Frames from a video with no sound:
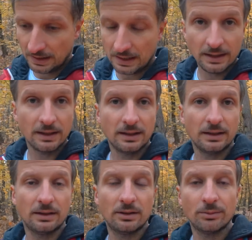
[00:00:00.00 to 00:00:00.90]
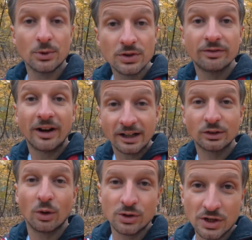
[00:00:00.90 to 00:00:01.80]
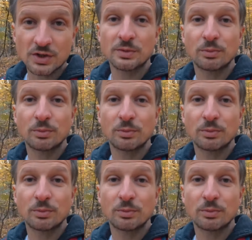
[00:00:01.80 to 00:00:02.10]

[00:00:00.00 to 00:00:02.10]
Ale może warto chociaż